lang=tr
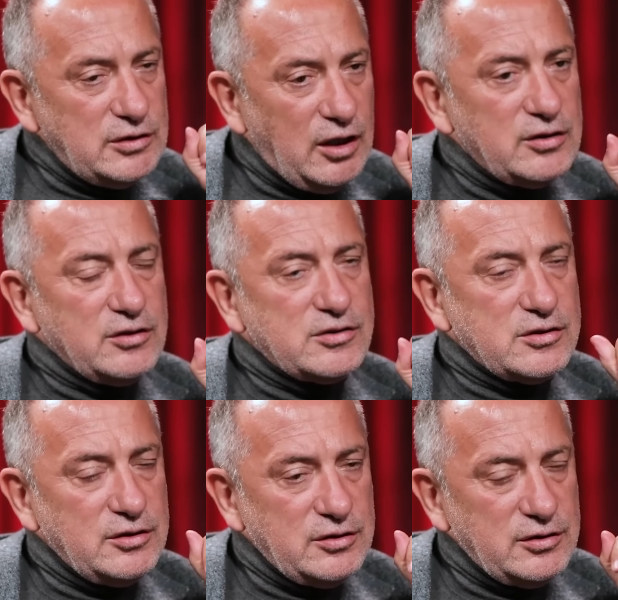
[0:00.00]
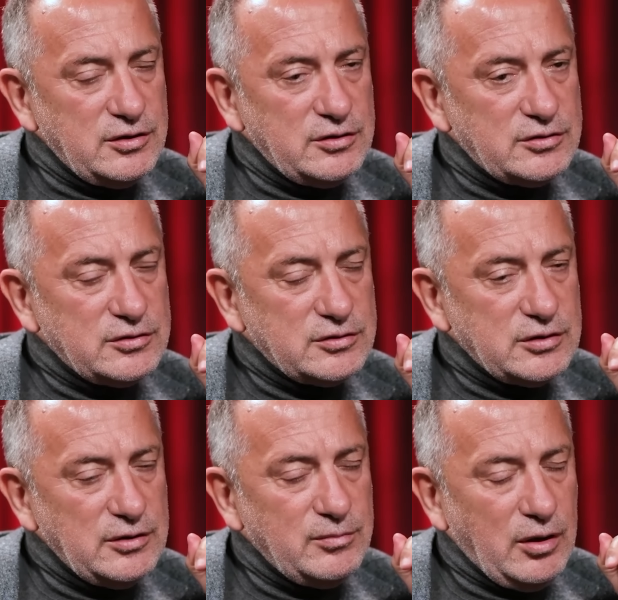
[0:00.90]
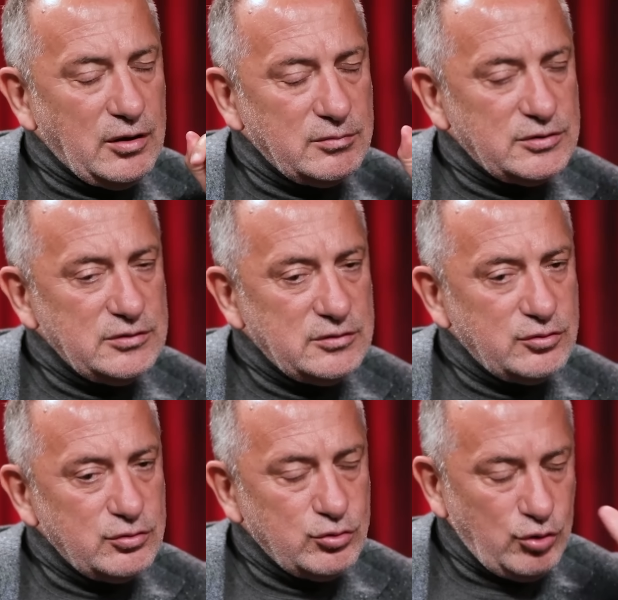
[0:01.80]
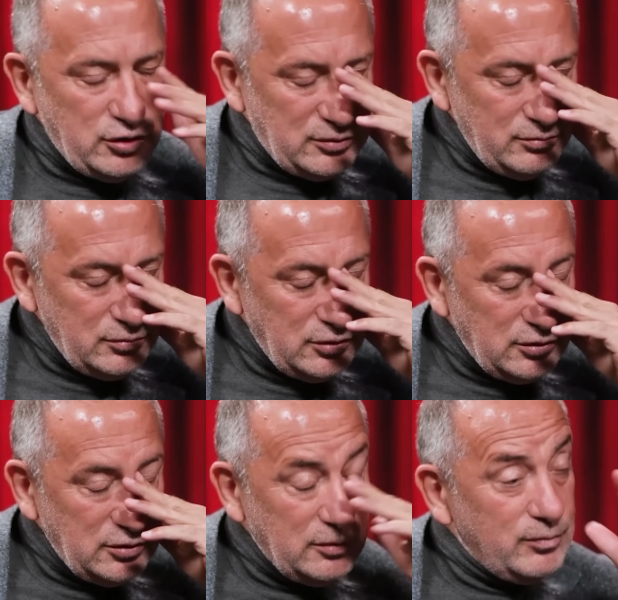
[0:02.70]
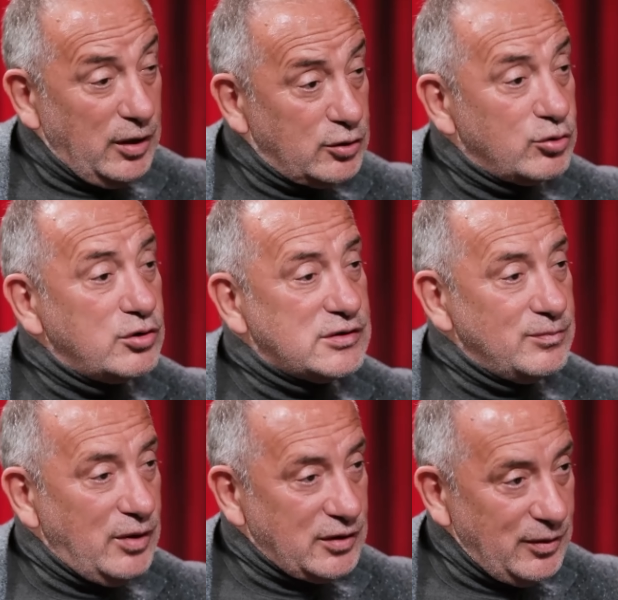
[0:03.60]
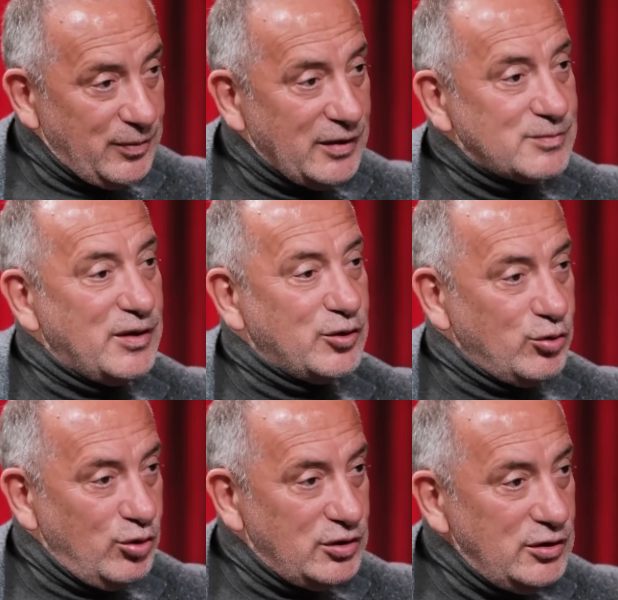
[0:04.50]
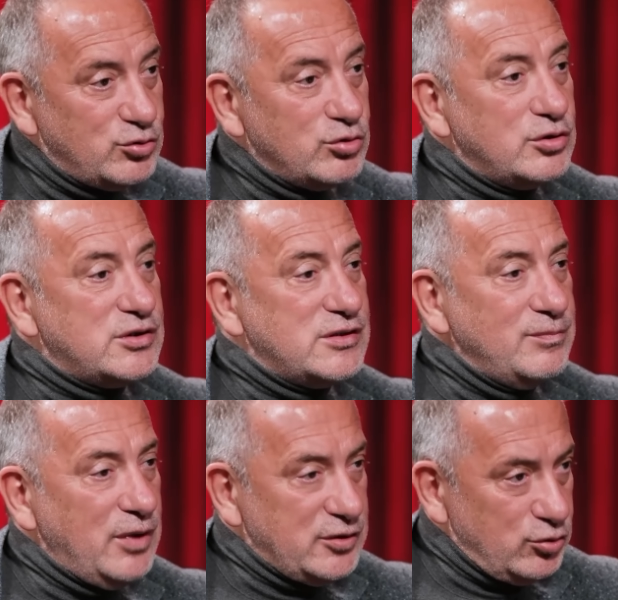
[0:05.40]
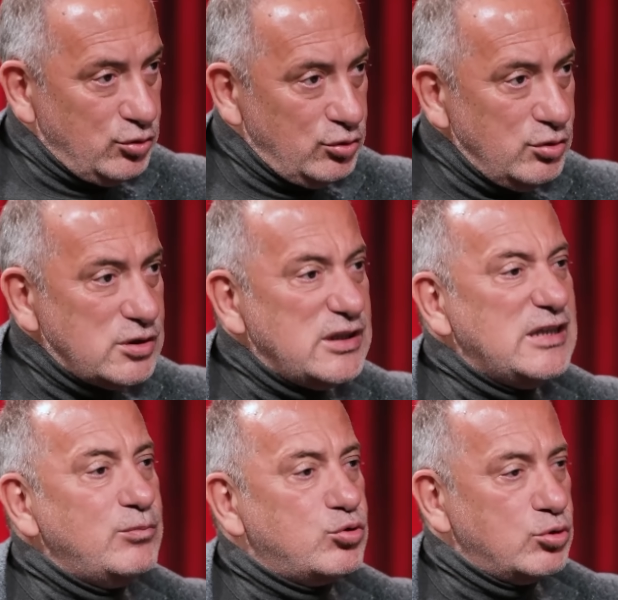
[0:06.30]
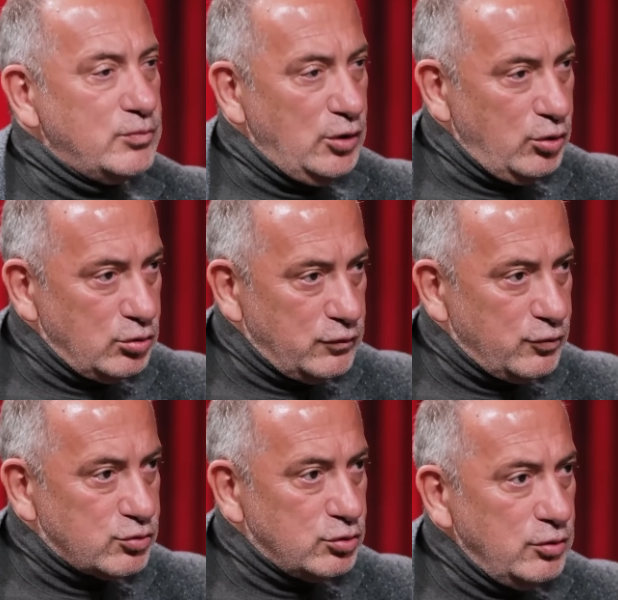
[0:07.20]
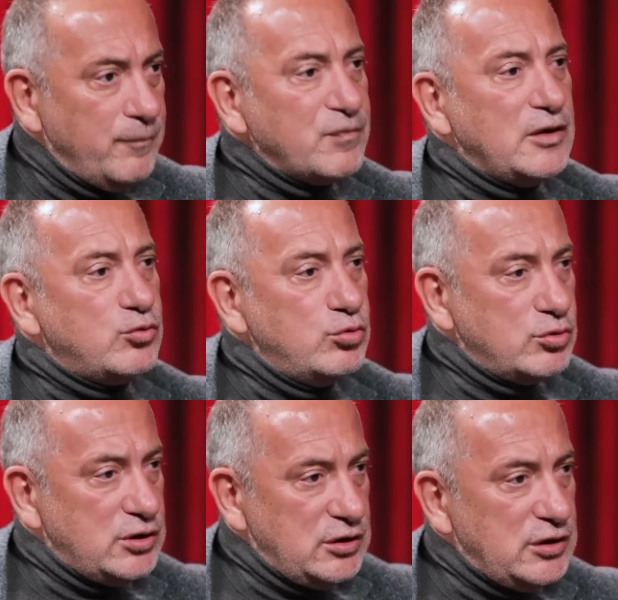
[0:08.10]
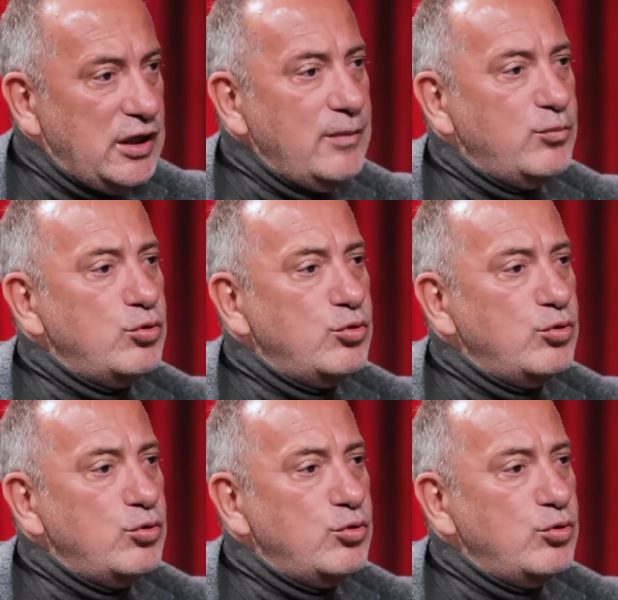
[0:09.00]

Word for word: Yalnız e, Sayın Bakanım şimdi şunu söyleyeyim. E, Bakırköy sizin Bakır Bakırköy değil çünkü sizin Bakırköy'ünüz 2,5 milyon nüfuslu Türkiye'nin en